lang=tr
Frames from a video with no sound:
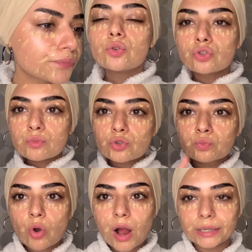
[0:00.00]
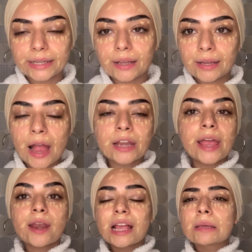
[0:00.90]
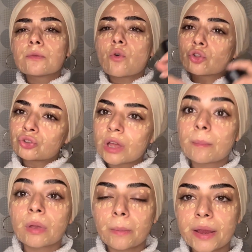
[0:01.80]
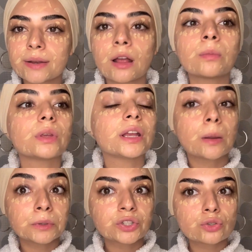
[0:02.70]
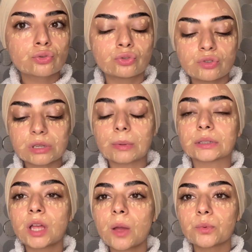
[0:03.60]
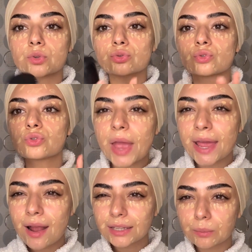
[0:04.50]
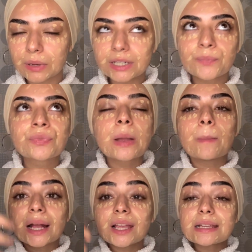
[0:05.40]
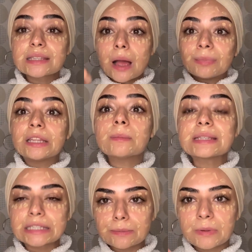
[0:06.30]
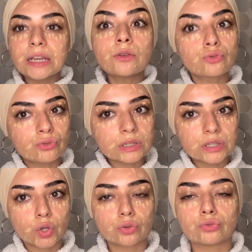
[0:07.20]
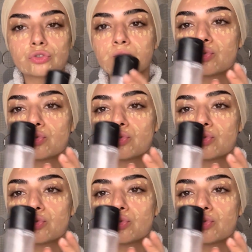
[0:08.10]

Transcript: Yüzümüz bu haldeyken yani herhangi bir fondöten, BB krem, e, kapatıcı sürdüğünüz zaman ne yapıyorsunuz? Herhangi bir Makyaj sabitleme spreyin yüzünüze sıkıyorsunuz.